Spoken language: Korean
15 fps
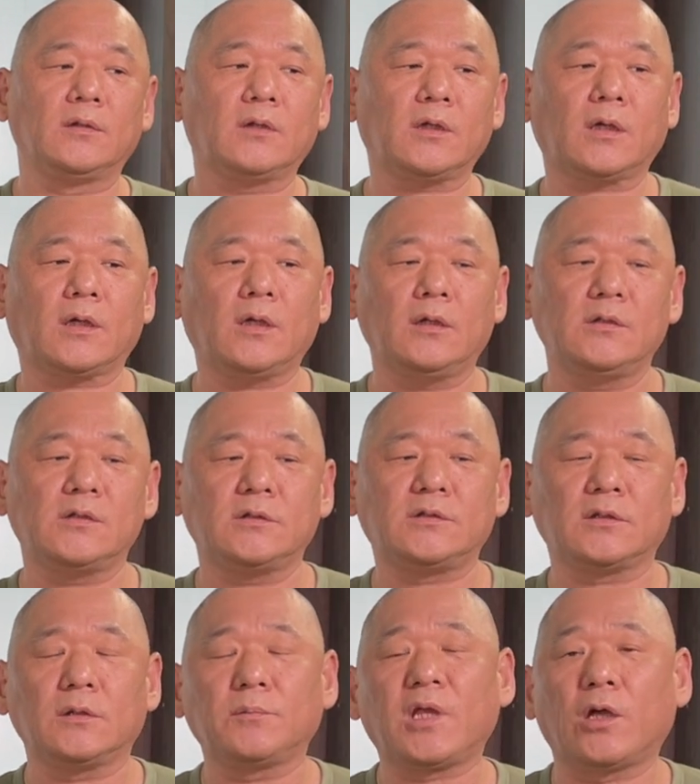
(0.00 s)
특히 이제
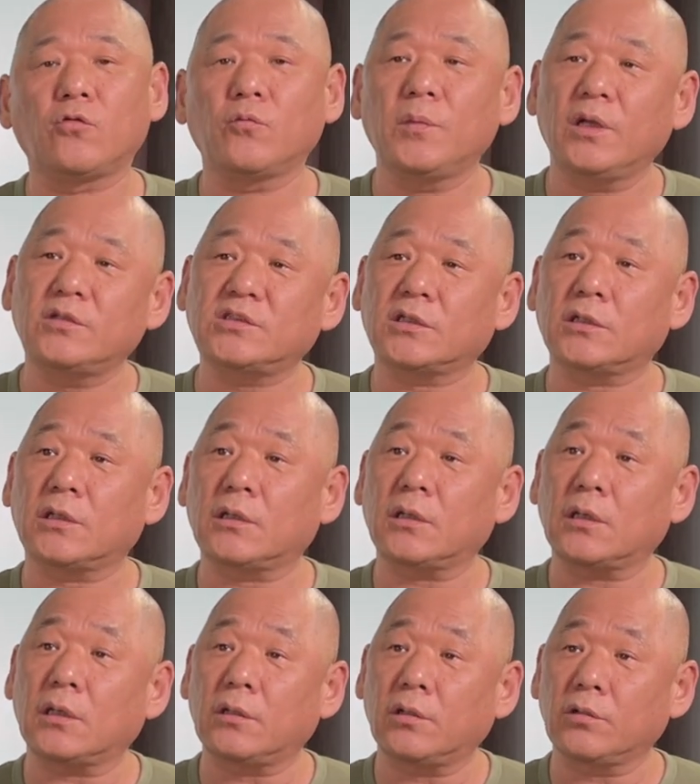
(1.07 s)
지금
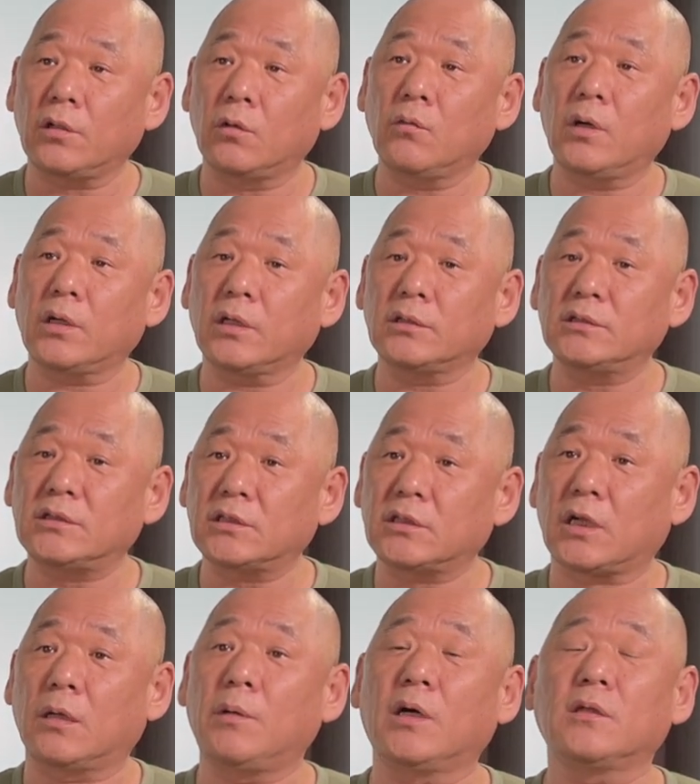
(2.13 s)
대중매체 이런 영화라든지
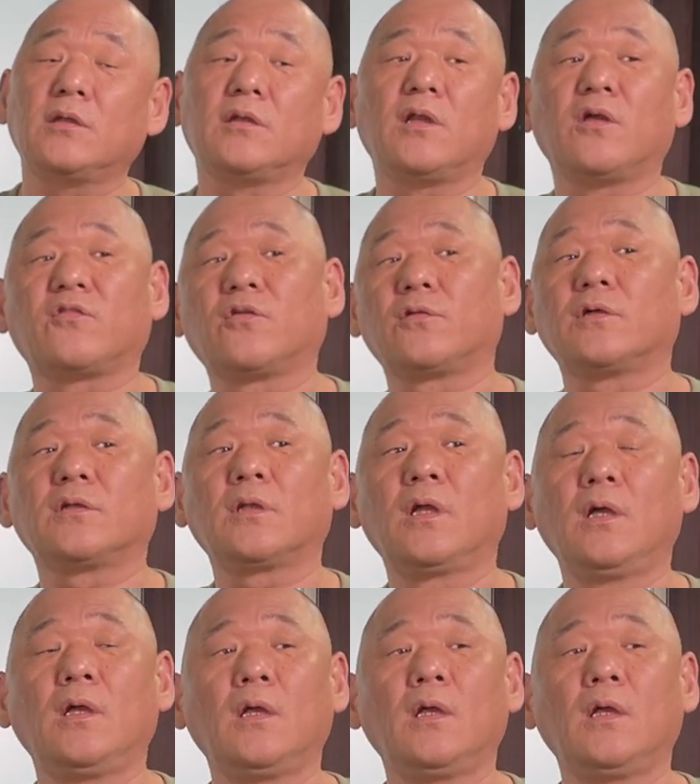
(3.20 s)
드라마 같은 데서는